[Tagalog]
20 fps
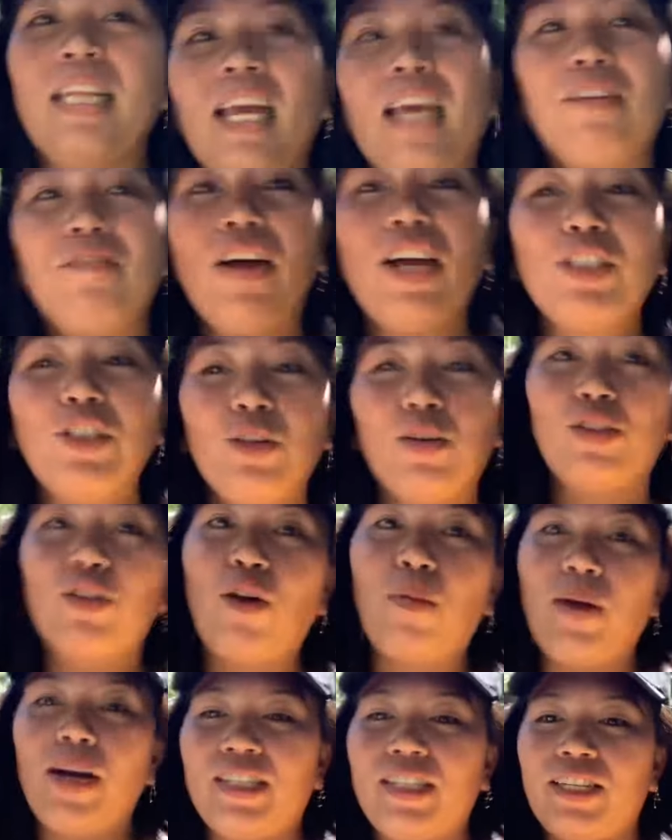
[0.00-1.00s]
invite ko sa
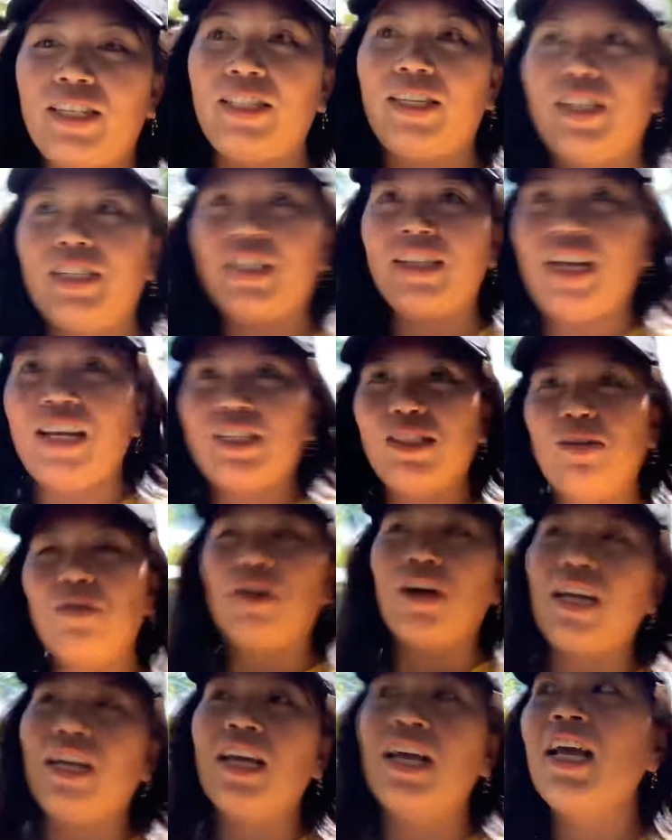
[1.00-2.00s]
mga sisters guys no
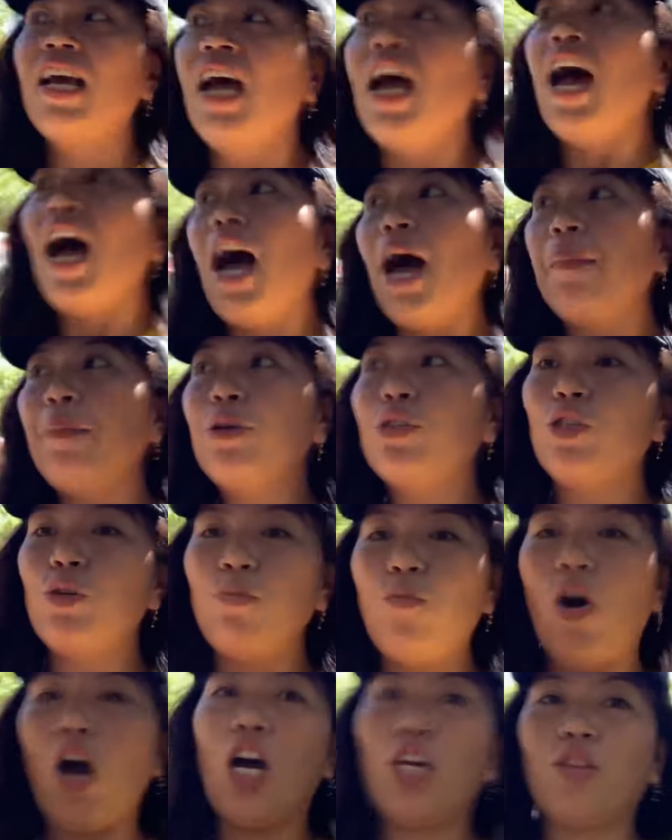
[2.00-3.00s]
kay amo yung
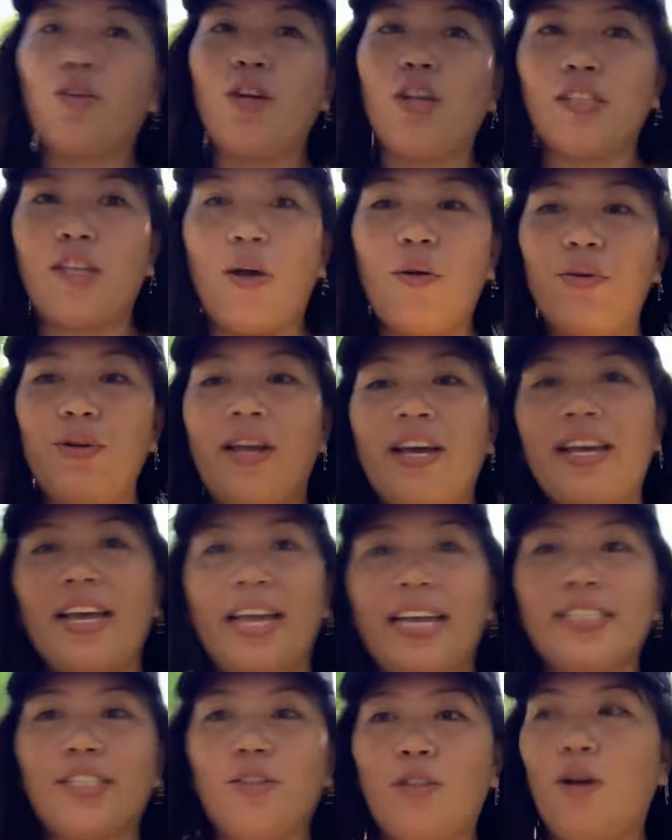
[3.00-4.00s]
buhaton ng sa una
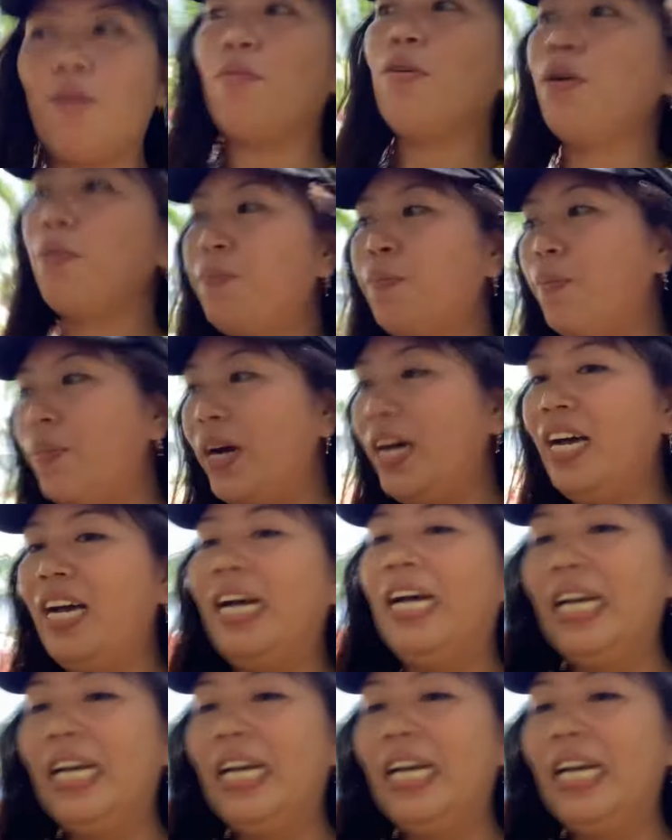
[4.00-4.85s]
guys among mga